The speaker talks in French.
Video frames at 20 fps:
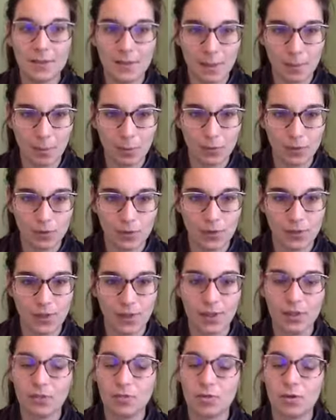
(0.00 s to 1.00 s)

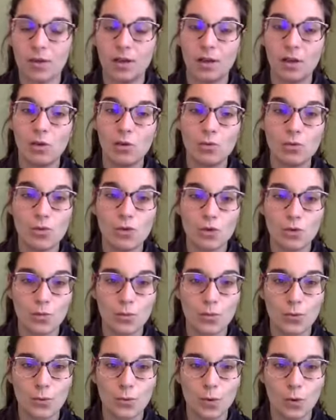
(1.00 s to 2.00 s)
d'apprentissage voilà où je
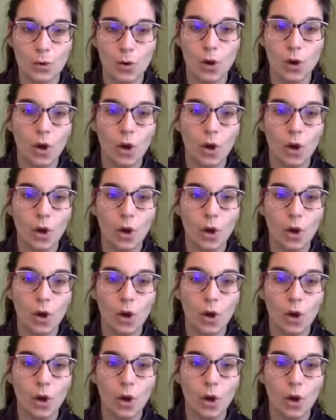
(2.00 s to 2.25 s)
peux euh,